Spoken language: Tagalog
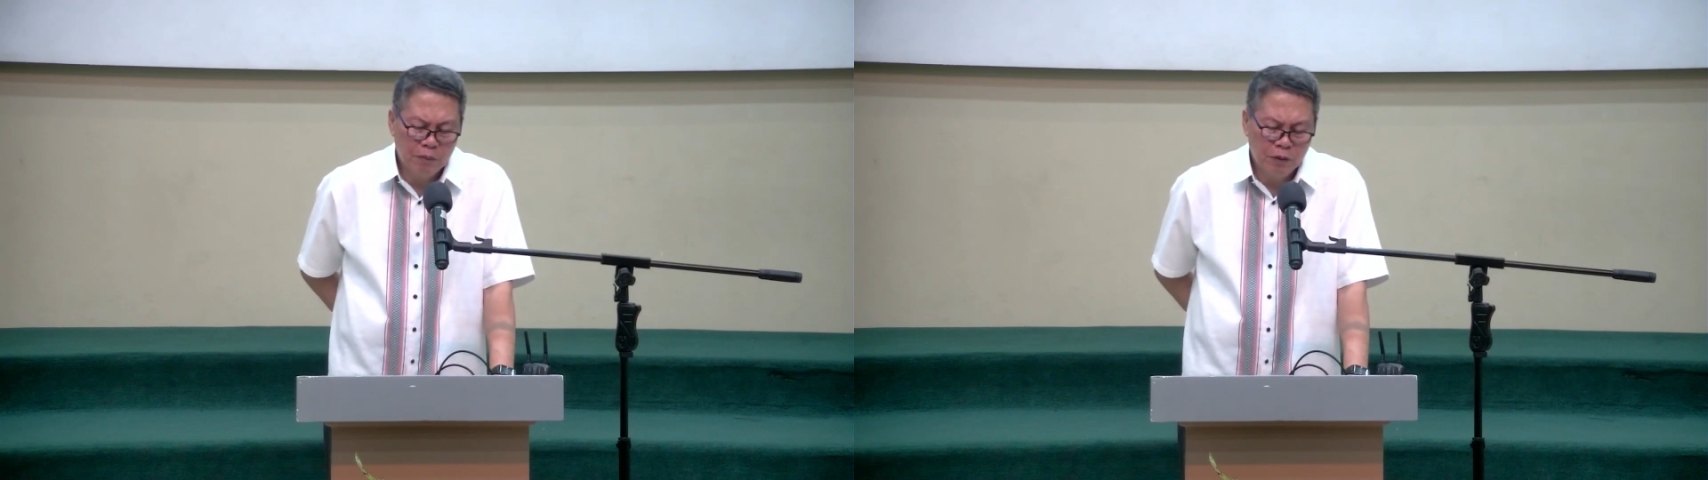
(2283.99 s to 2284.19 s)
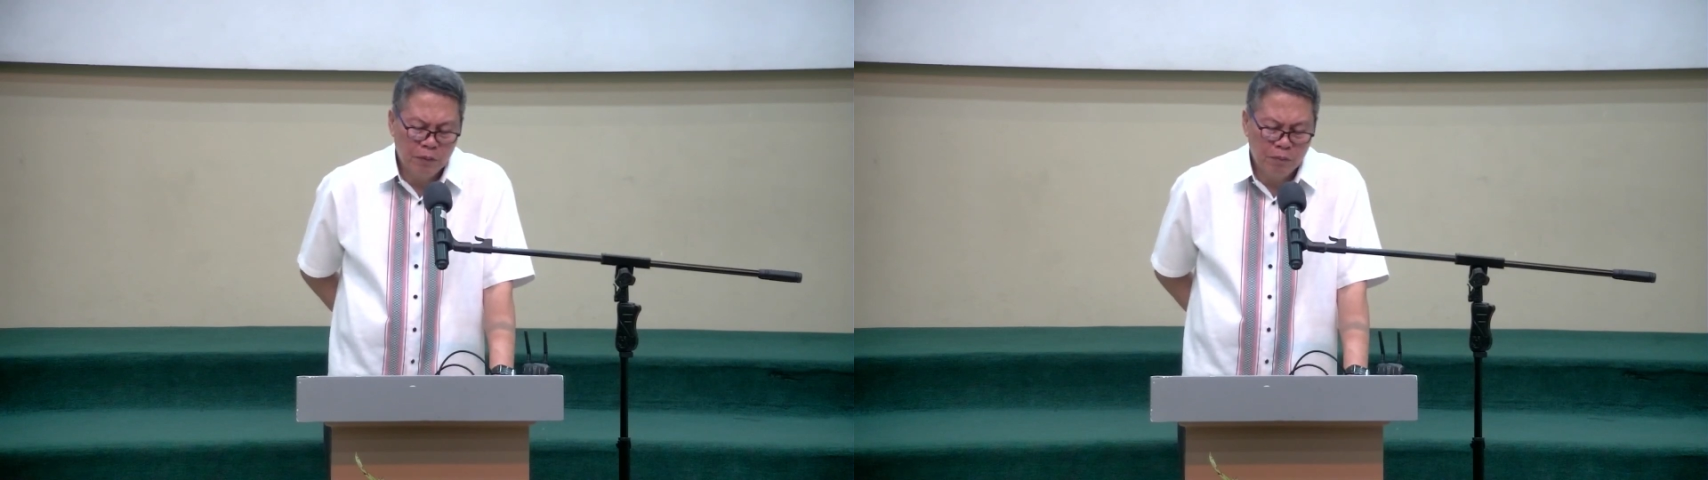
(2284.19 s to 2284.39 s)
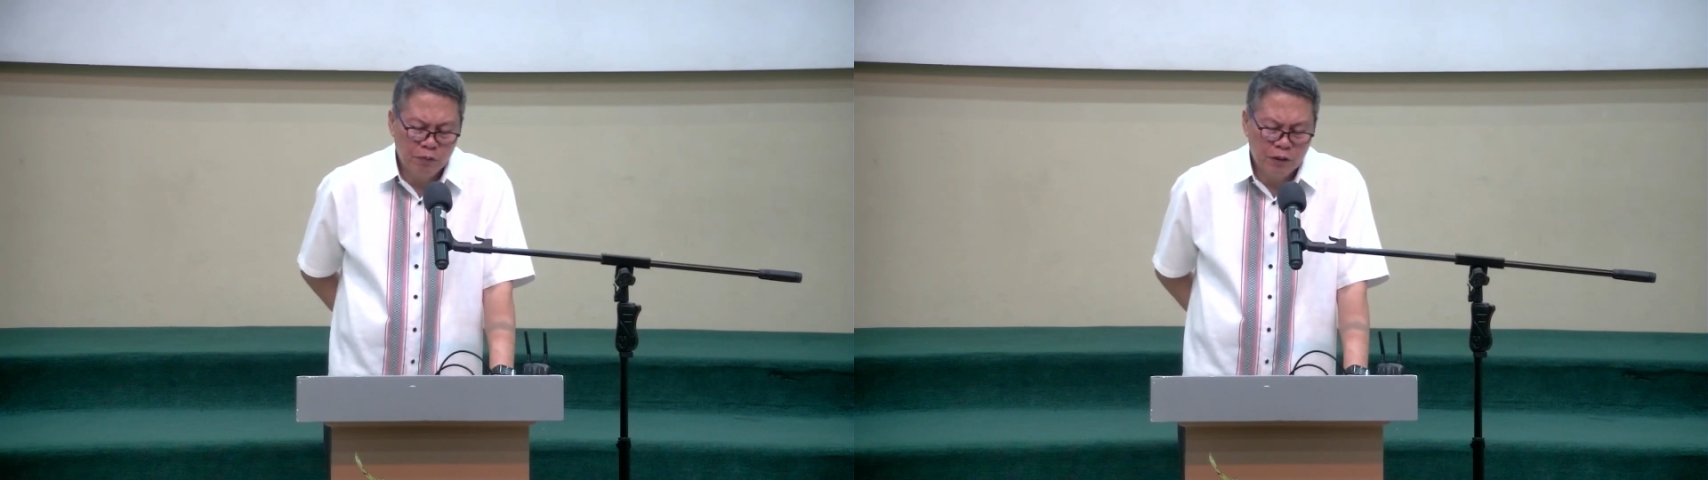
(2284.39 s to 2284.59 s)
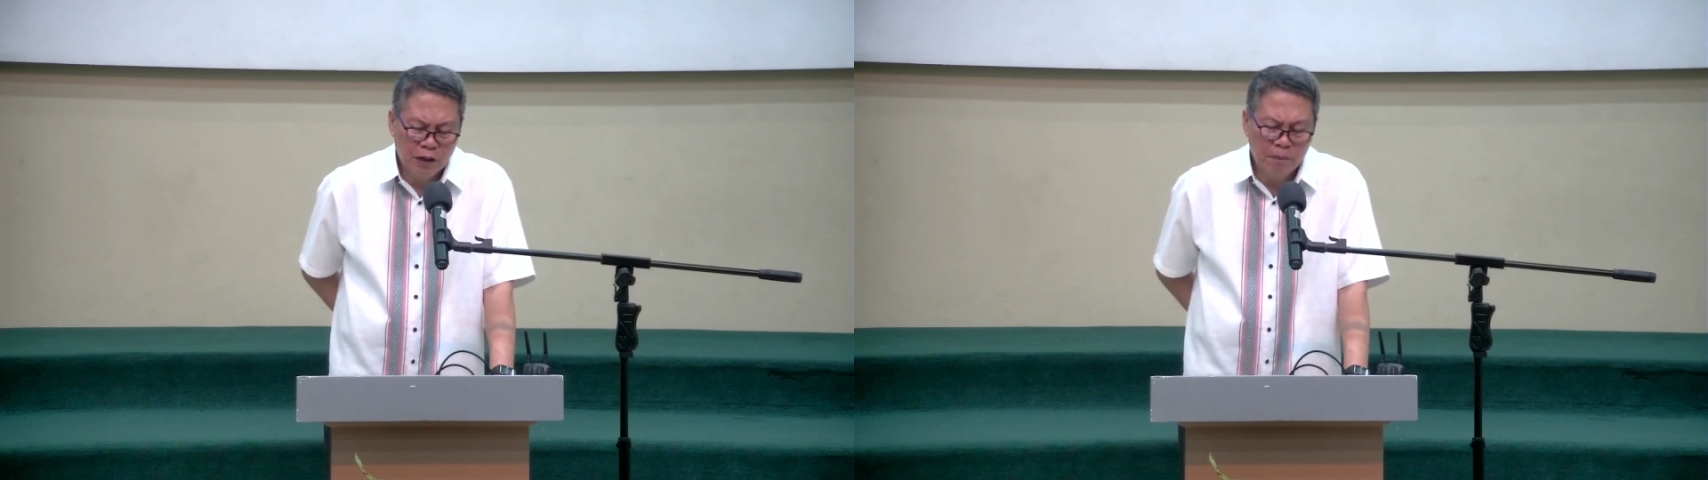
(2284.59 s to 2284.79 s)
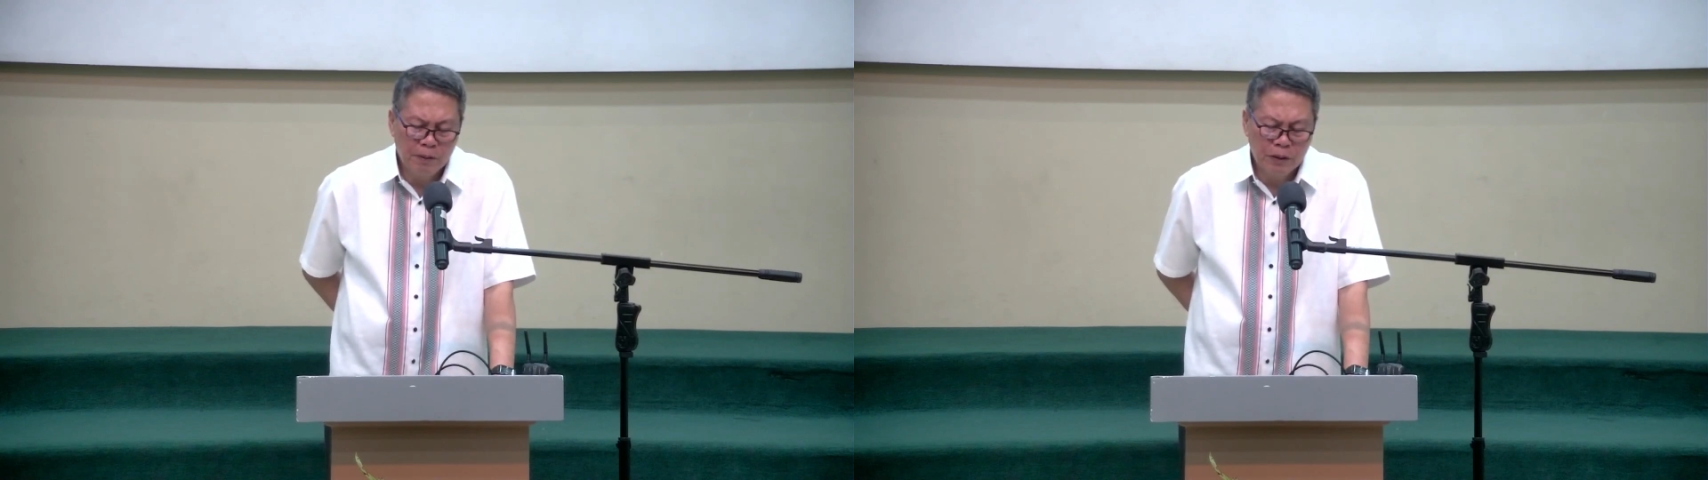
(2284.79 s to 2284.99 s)
mo rin pong
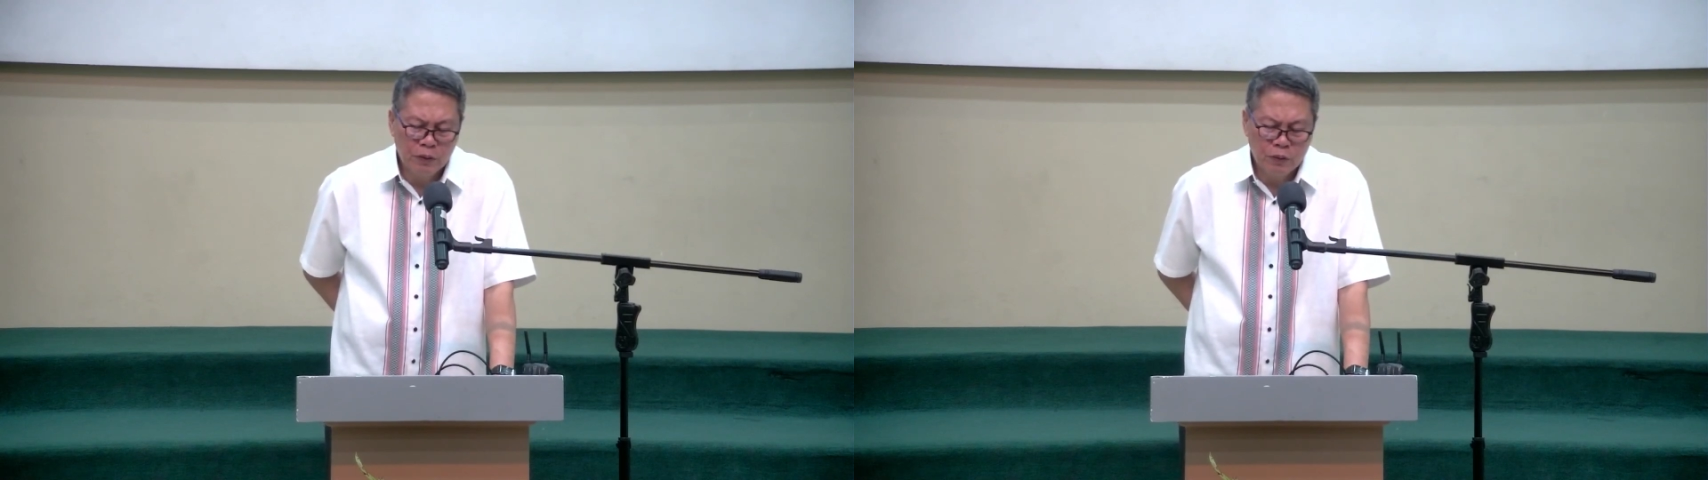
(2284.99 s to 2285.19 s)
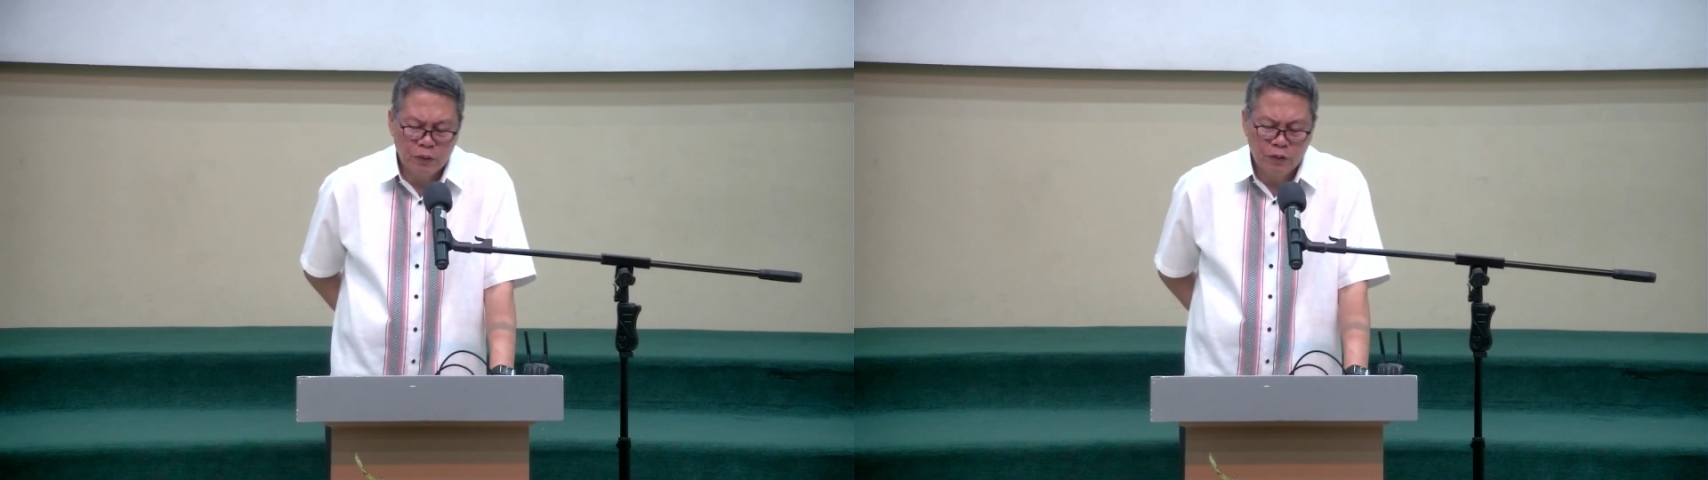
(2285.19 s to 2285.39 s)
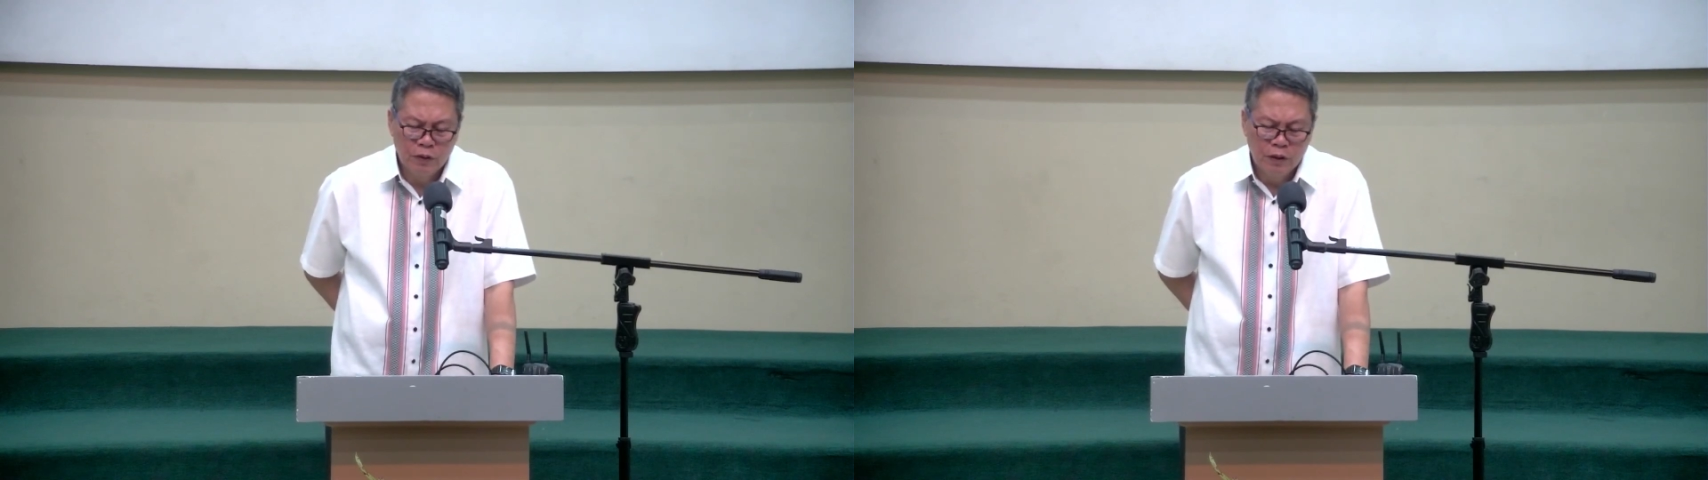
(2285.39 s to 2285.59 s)
tagapagturo,